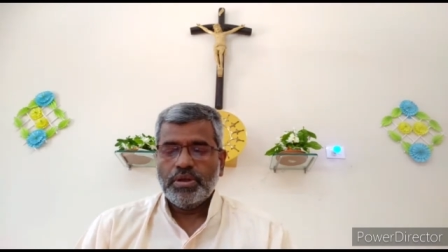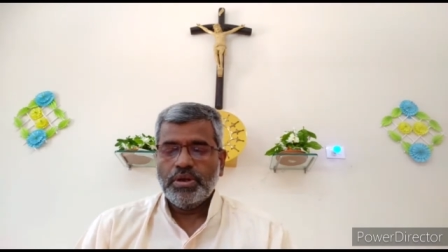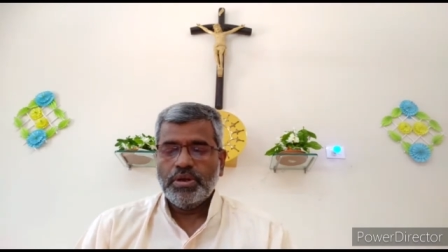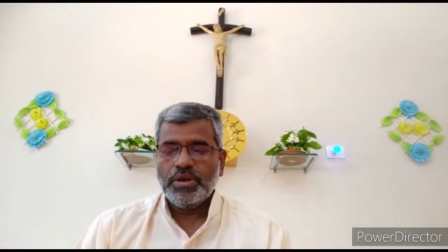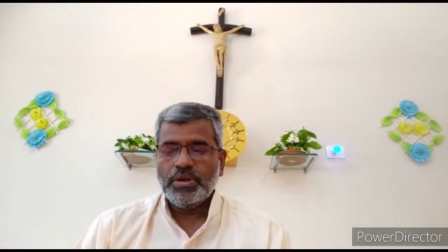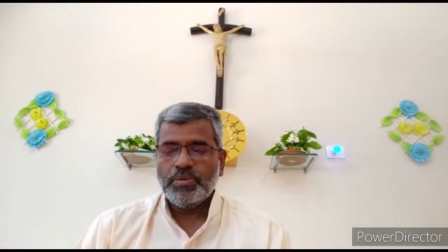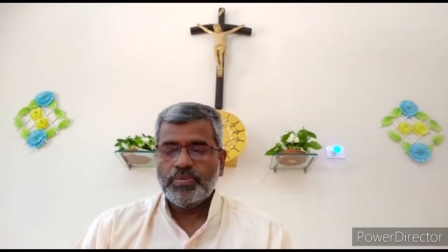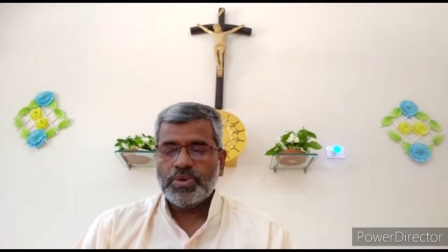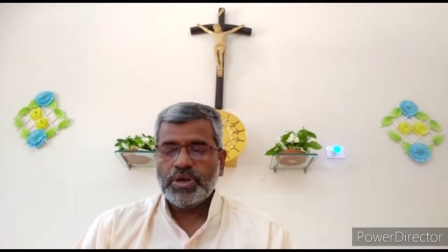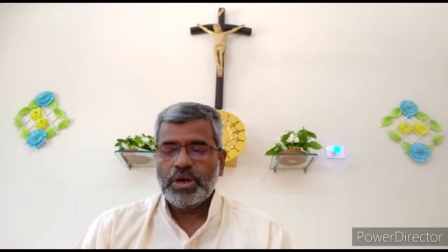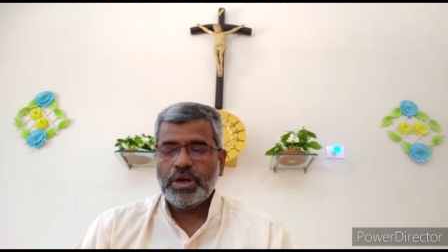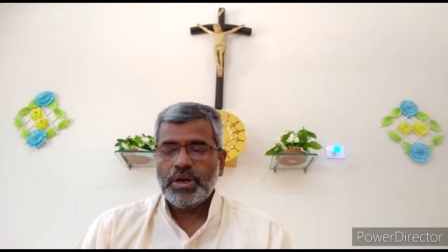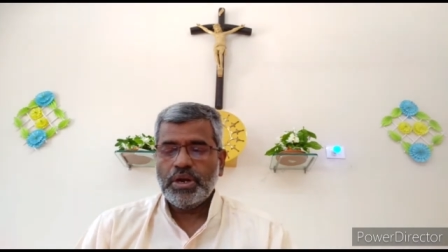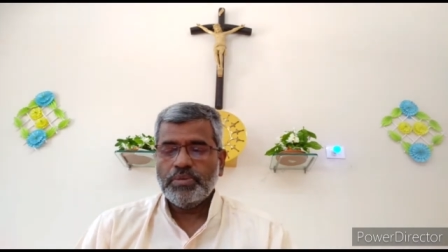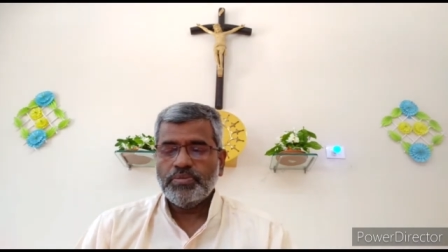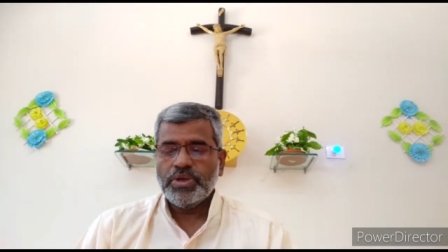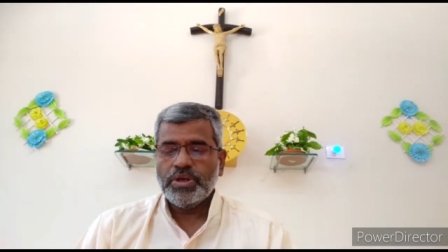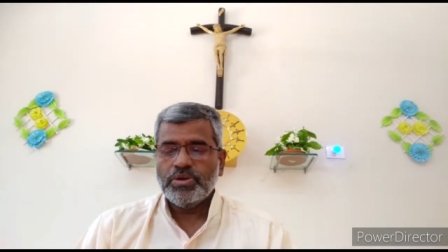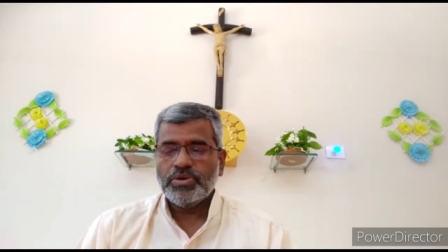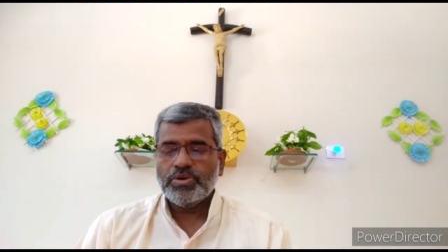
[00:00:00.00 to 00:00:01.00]
இன்னும்
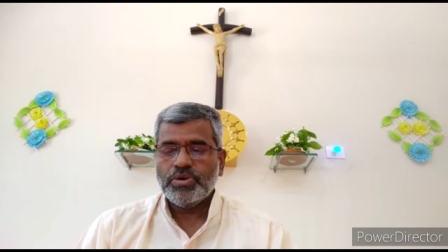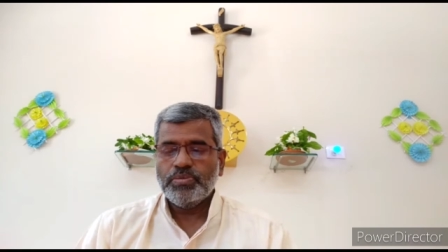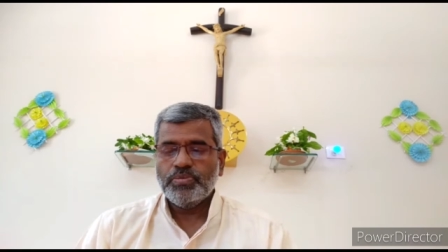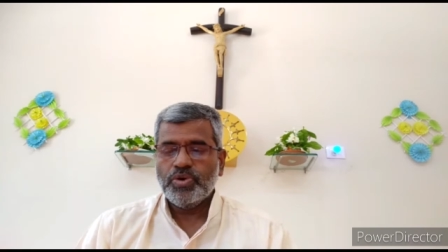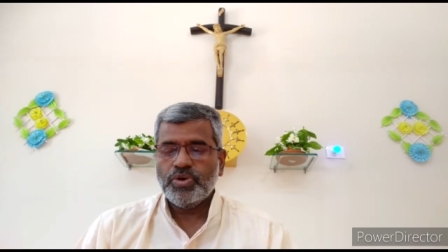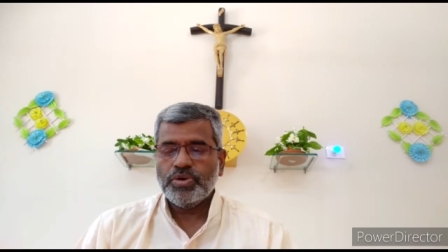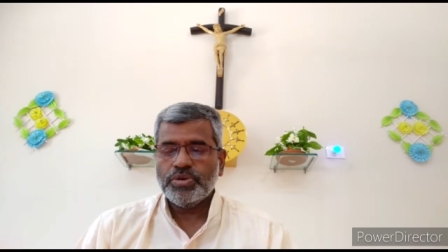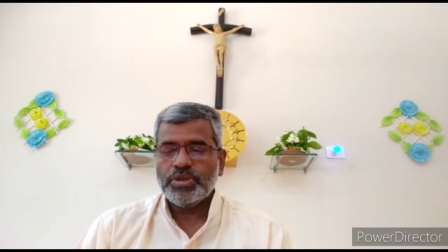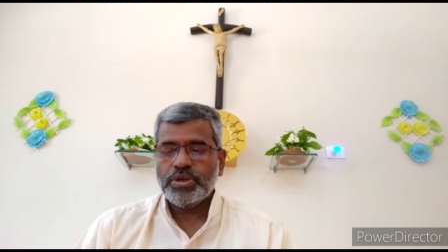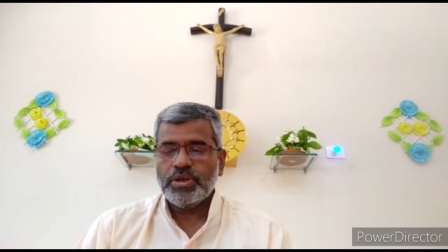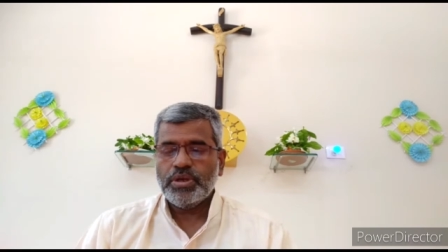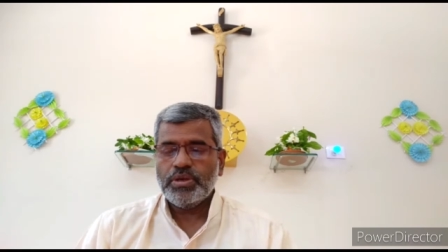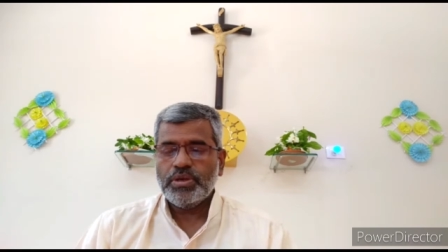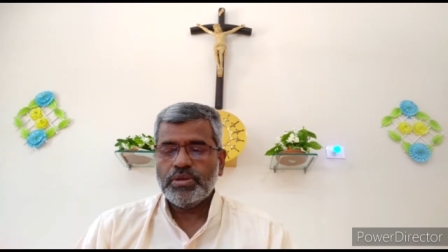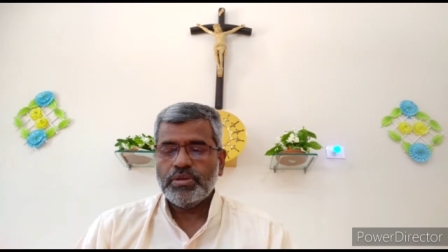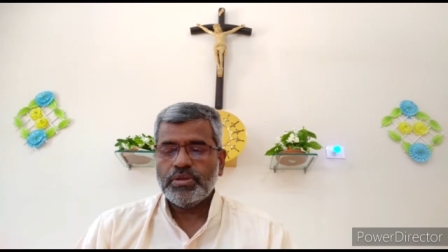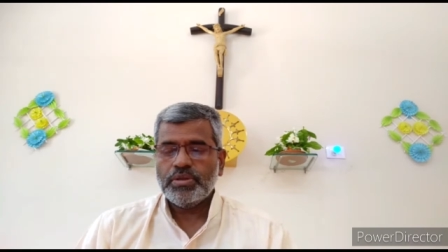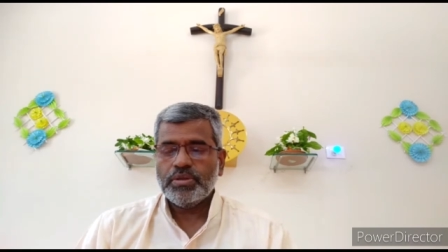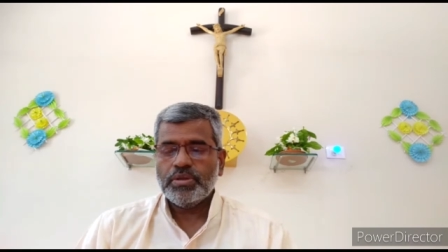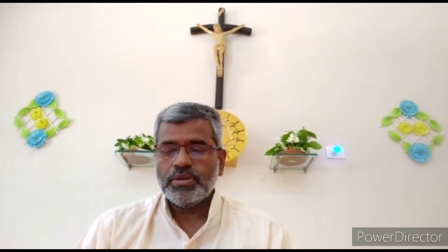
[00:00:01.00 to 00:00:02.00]
காலம் இருக்கும் போதே
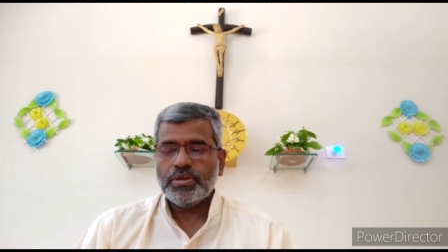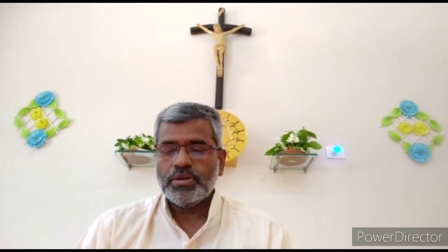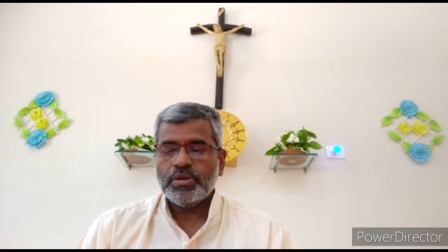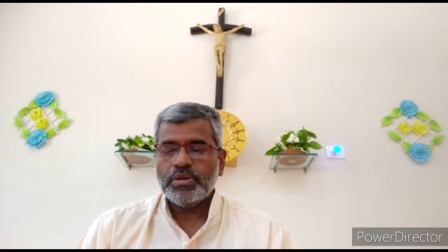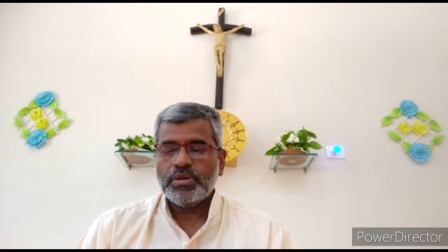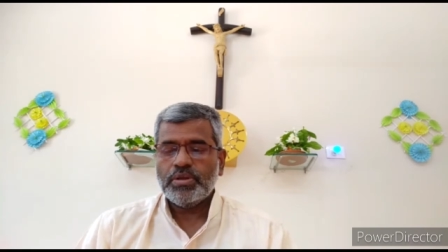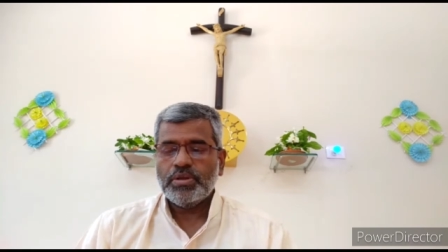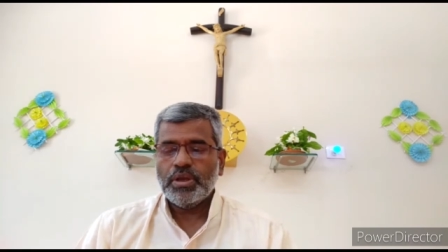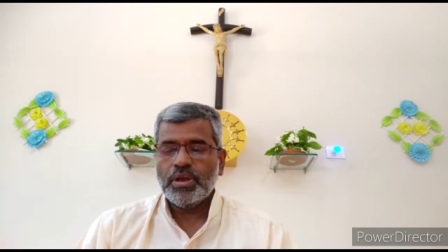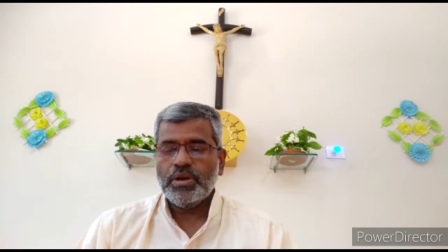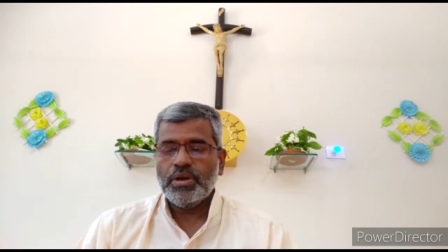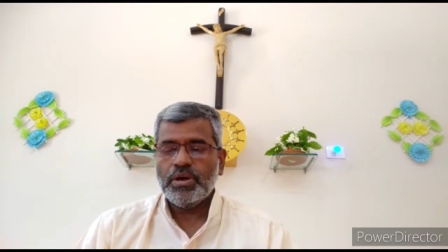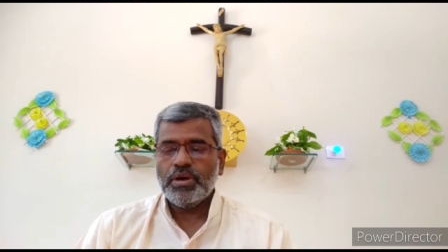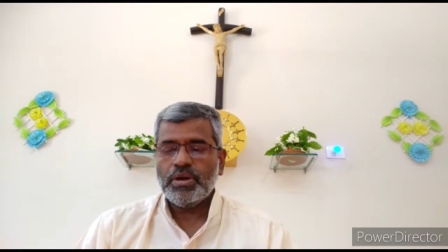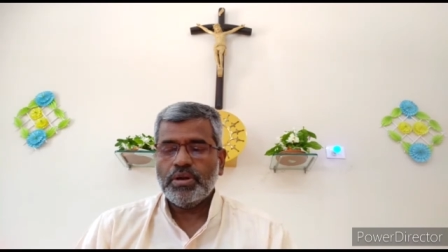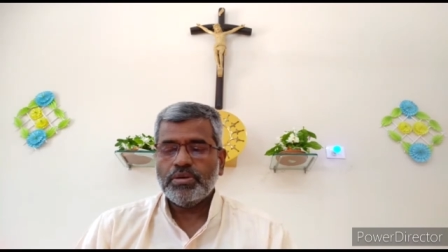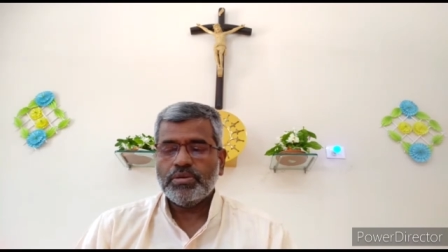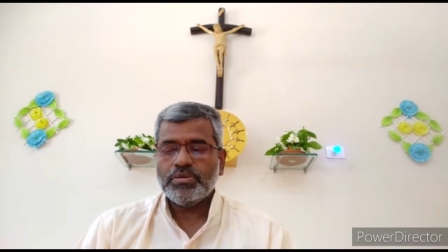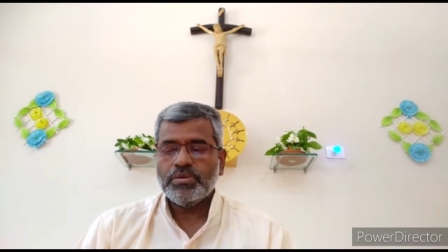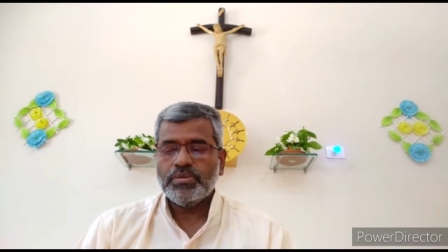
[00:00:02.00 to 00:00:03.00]

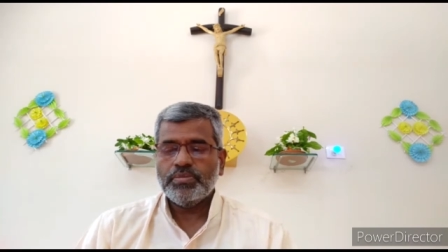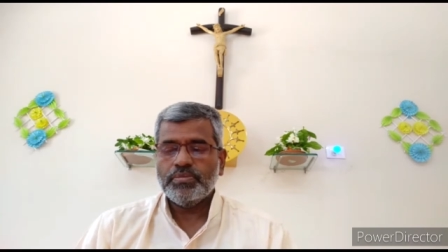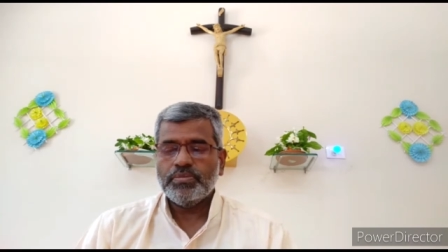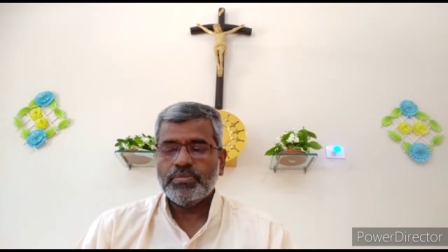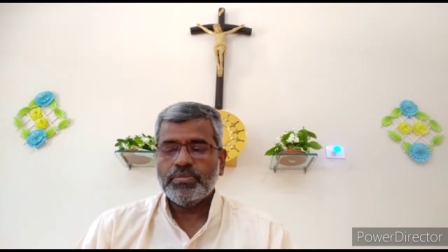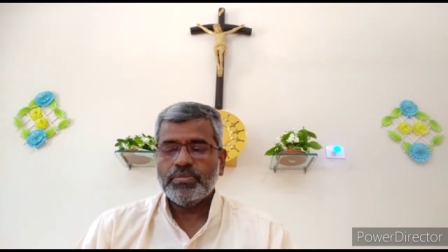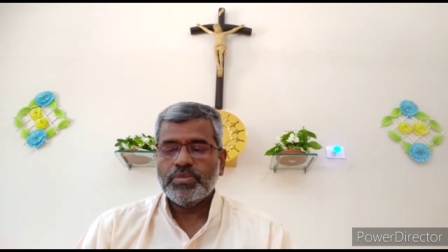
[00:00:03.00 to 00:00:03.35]
எல்லாருக்கும்